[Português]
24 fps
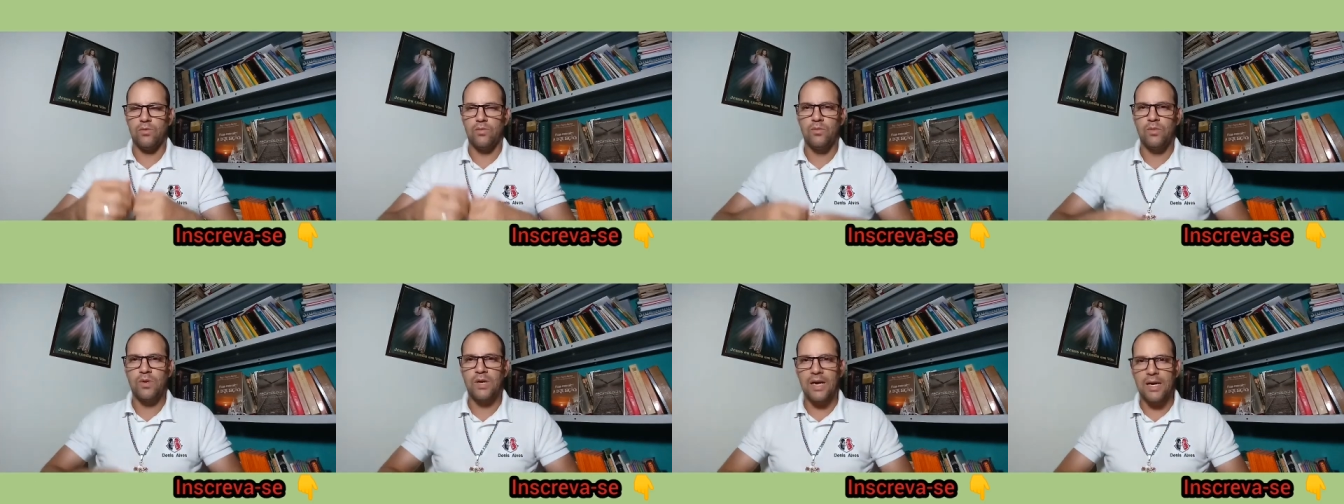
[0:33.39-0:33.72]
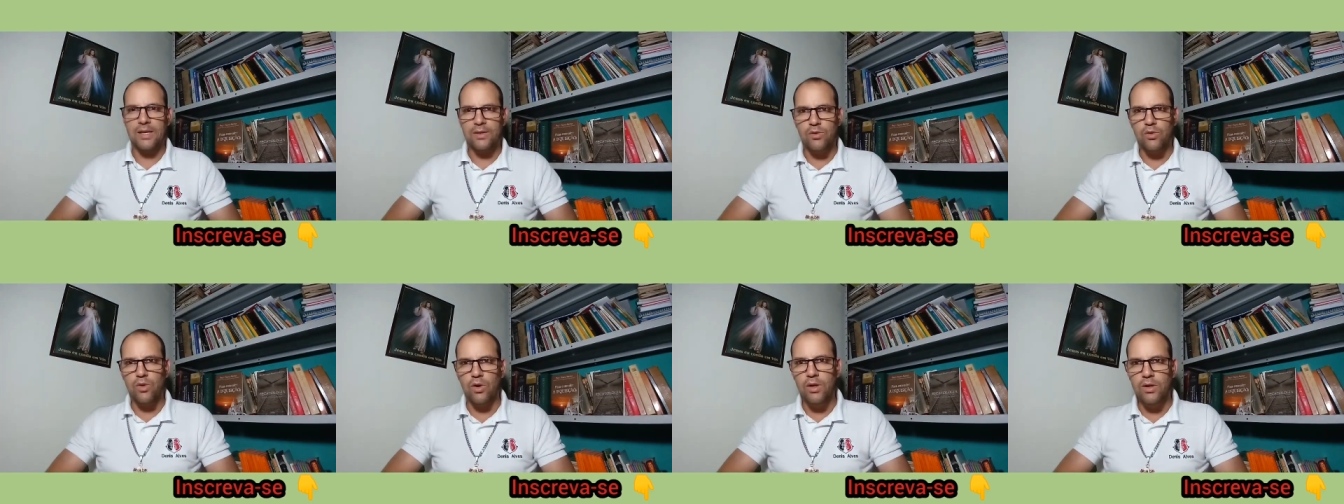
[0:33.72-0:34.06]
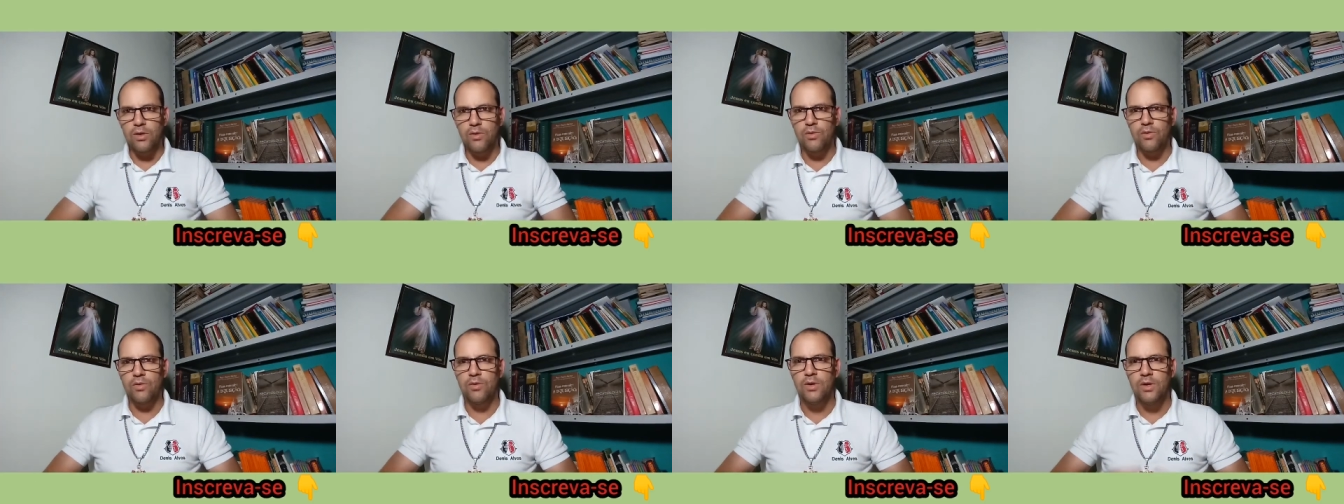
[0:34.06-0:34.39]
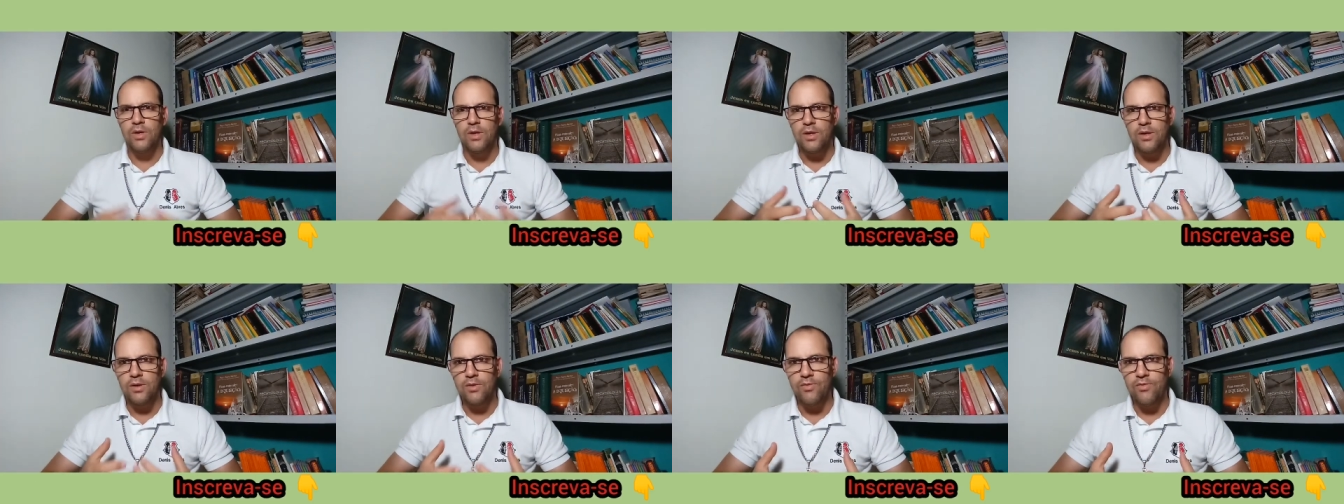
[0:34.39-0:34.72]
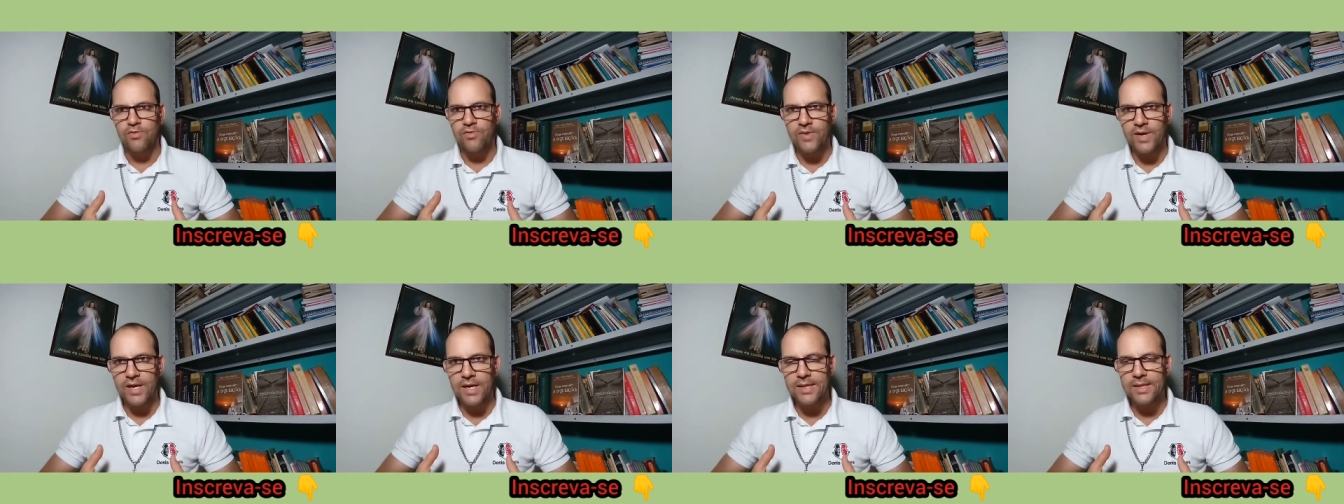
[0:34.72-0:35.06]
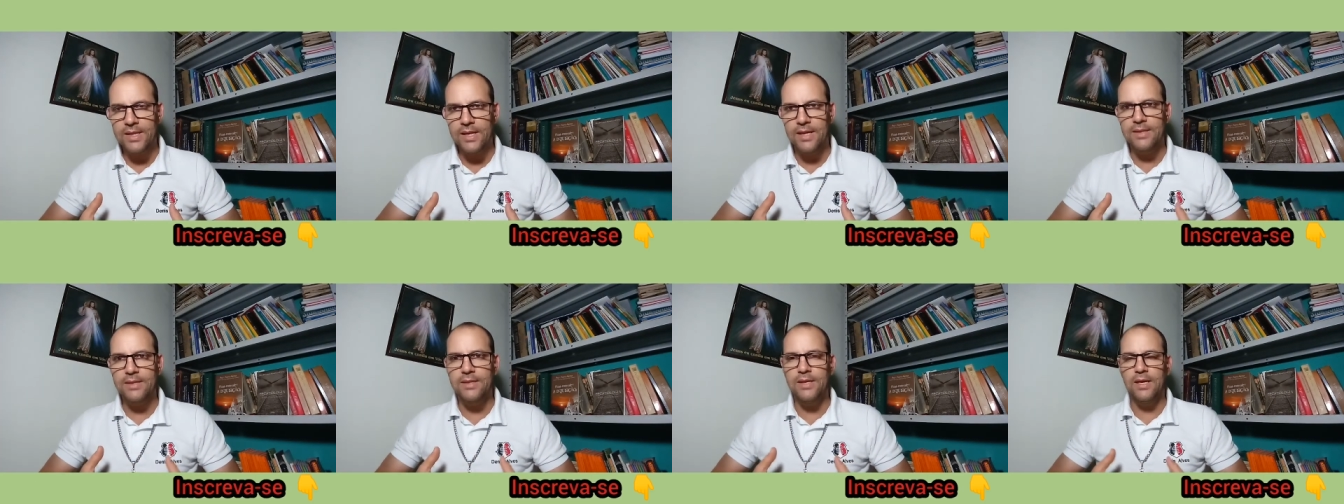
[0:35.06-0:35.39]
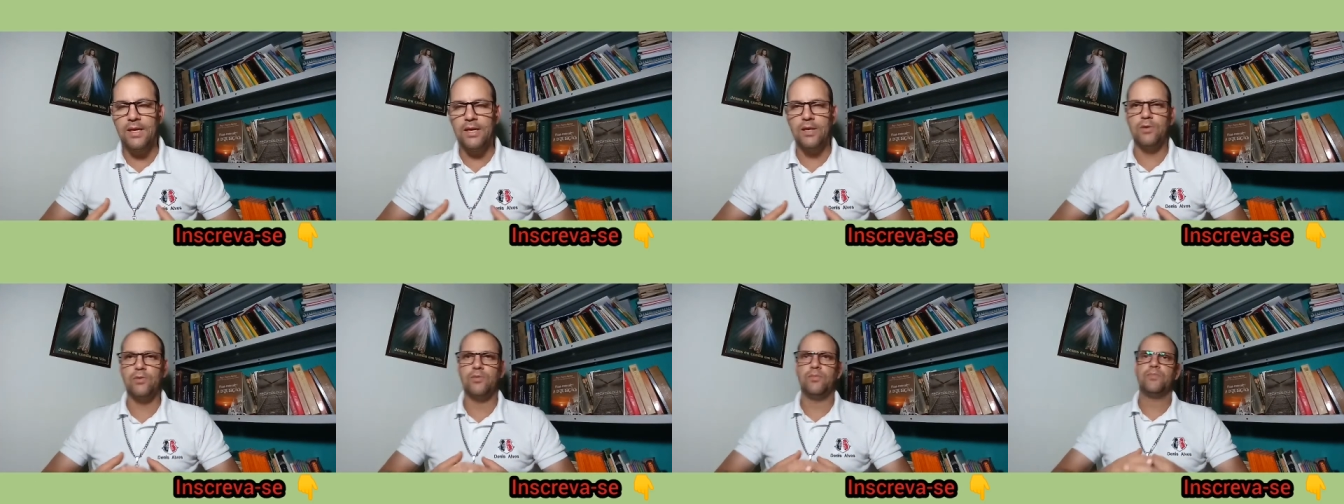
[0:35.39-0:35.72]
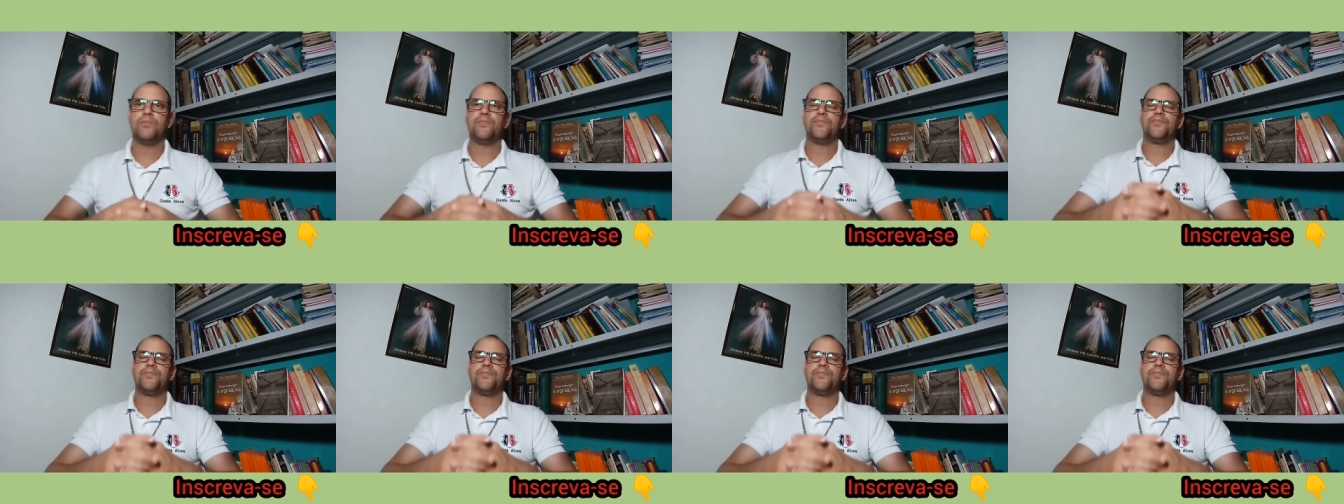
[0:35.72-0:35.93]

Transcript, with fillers: um católico verdadeiro.